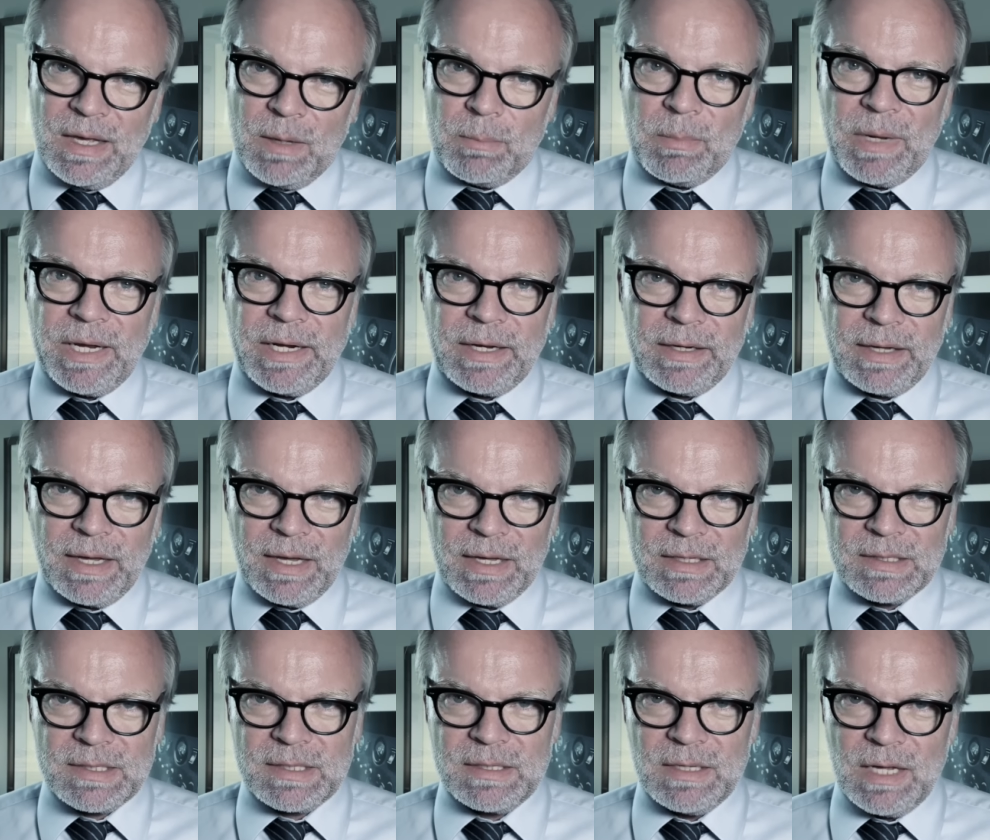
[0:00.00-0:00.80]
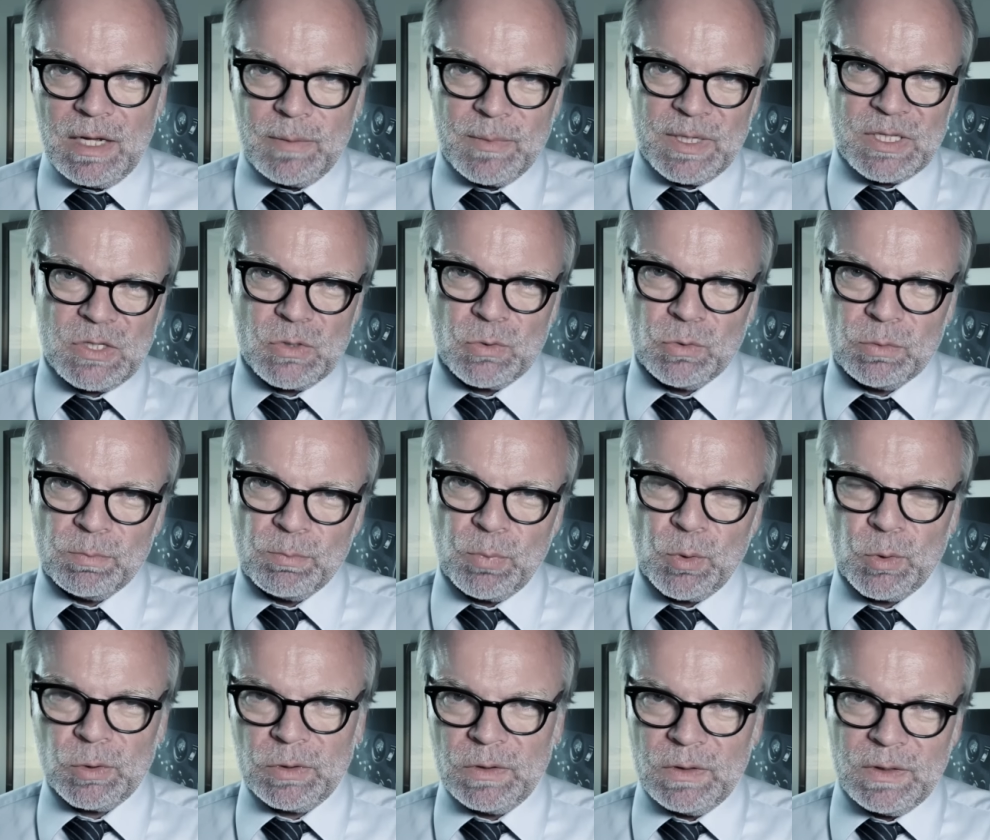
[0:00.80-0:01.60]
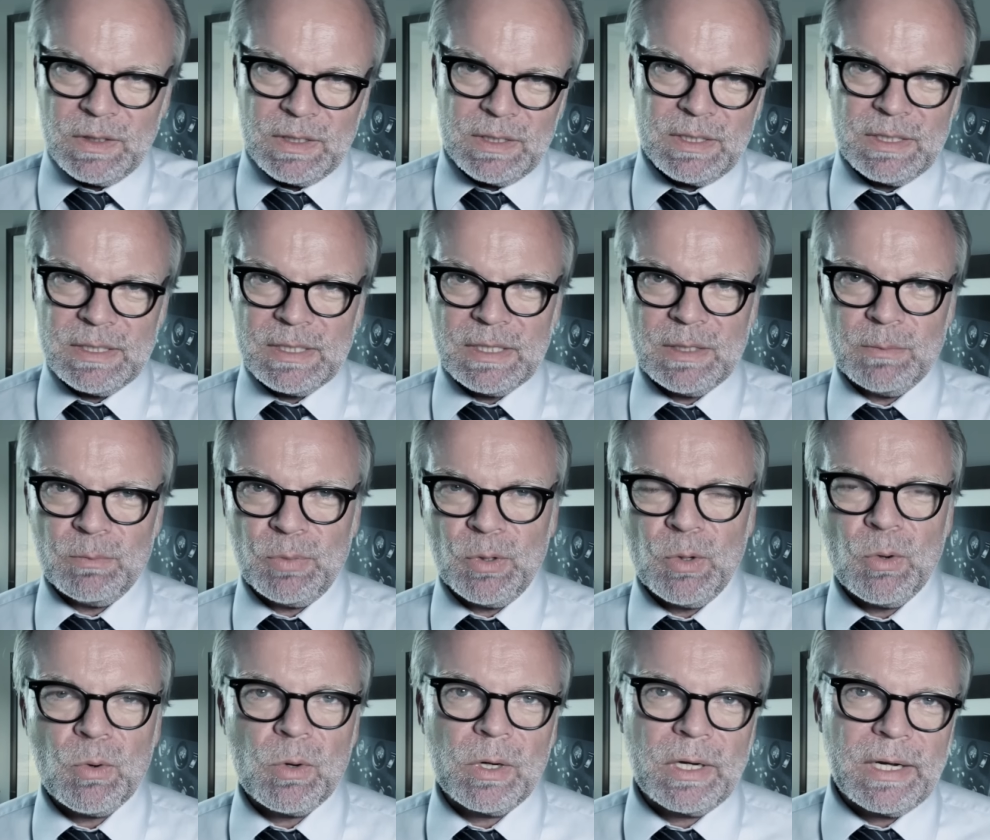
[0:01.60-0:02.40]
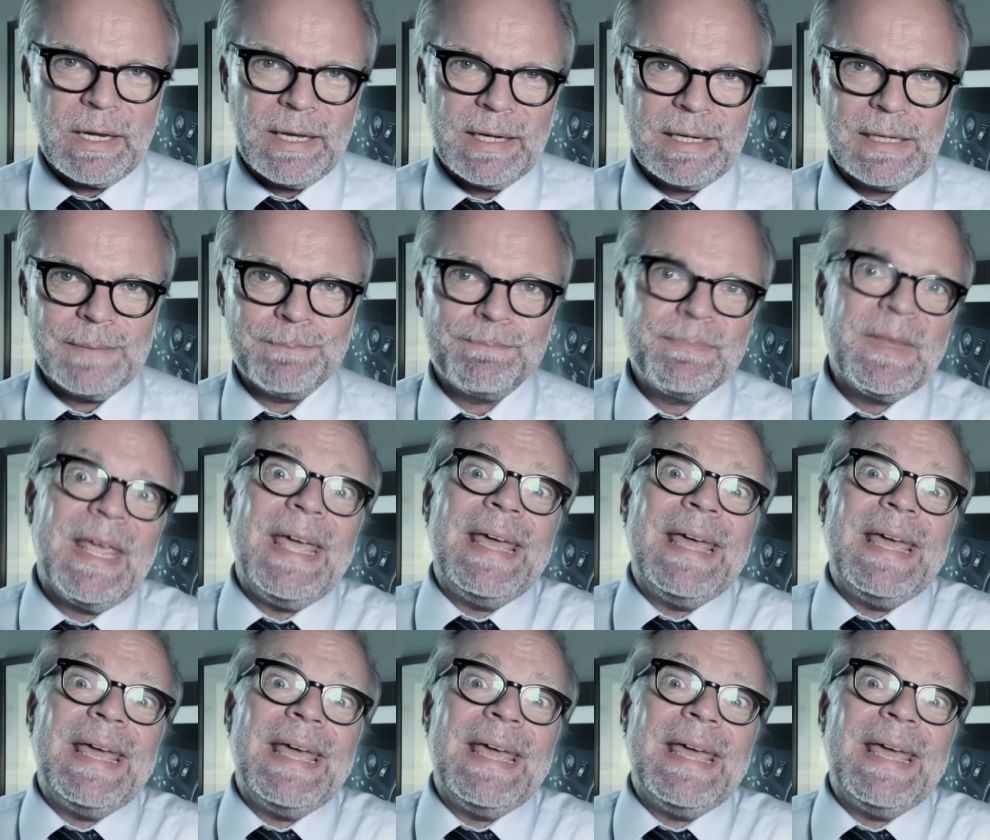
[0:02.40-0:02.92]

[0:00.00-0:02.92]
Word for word: meiner gehetzten Amazon-Boten, die hier im Büro klingeln.